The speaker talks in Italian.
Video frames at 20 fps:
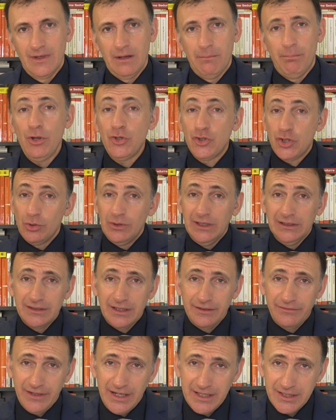Poi c'è
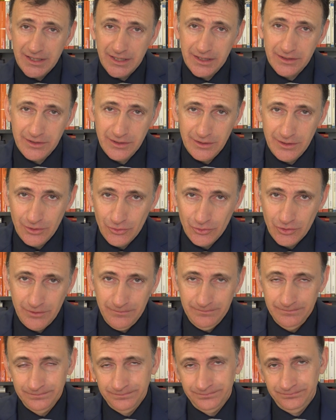un'altra frase che si dice,
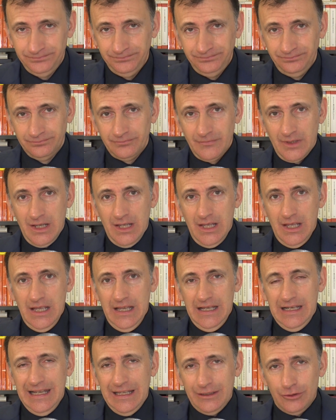
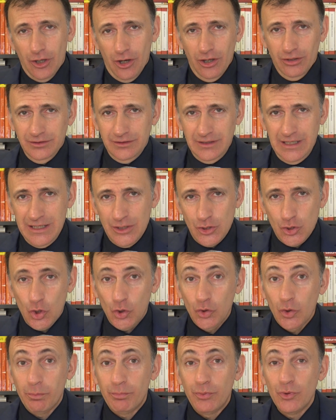le donne
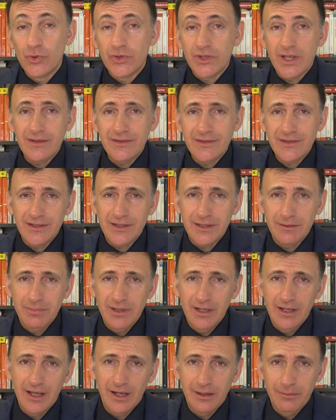sono più
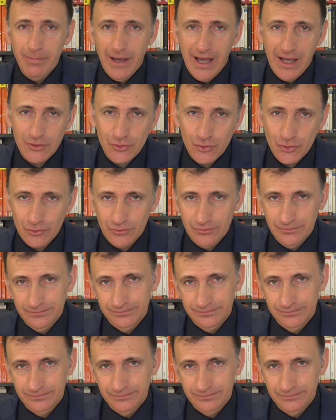sensibili al bacio.